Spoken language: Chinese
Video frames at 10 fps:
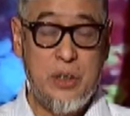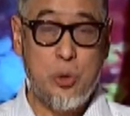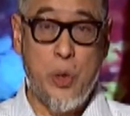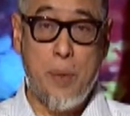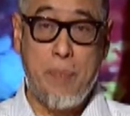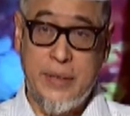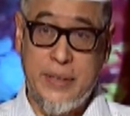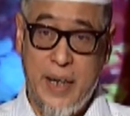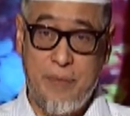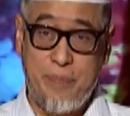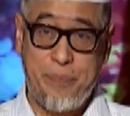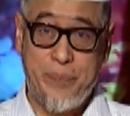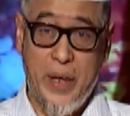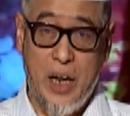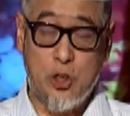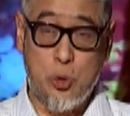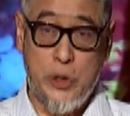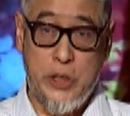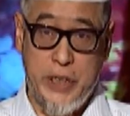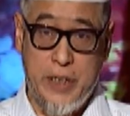属于慢葬，啊，
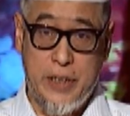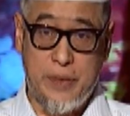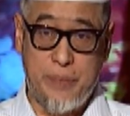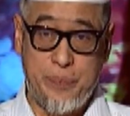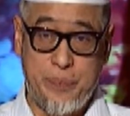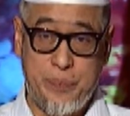属于间隔。